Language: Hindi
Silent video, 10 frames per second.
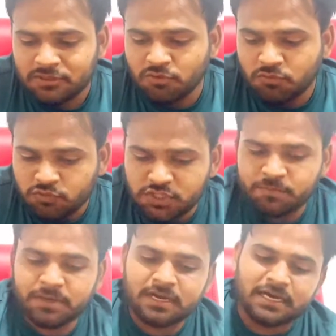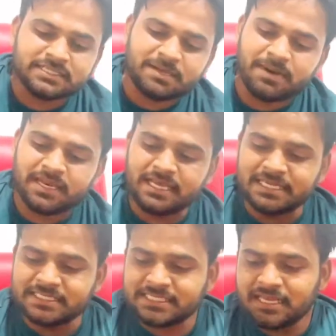तो उसी प्रकार से मैंने
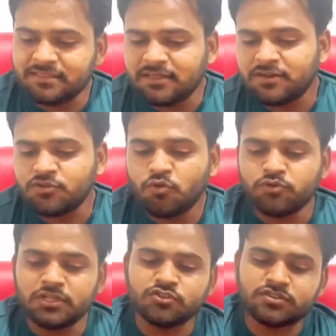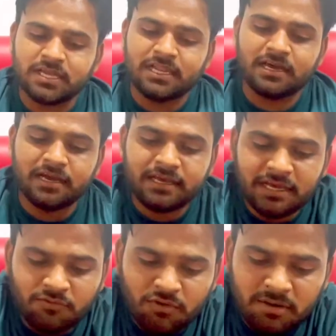इसके अंदर टोटली जो सेल लगाए
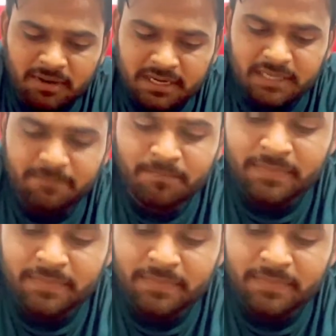हैं वो हमारे